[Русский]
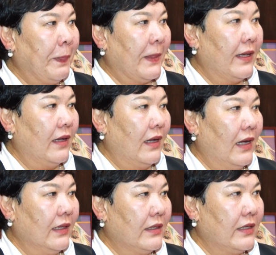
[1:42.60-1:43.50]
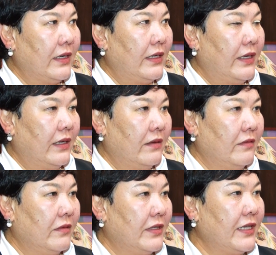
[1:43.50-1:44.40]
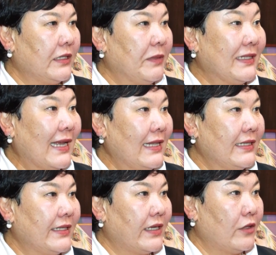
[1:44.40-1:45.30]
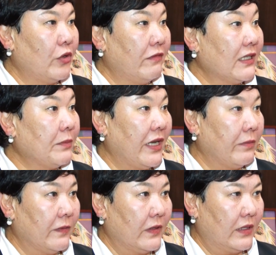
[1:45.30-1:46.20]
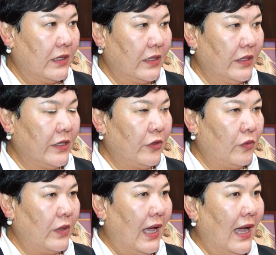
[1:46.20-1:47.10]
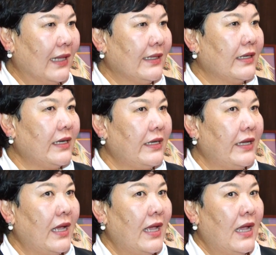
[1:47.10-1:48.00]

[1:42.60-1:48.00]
а, открыли те специальности, которые востребованы на рынке труда, открыли открыли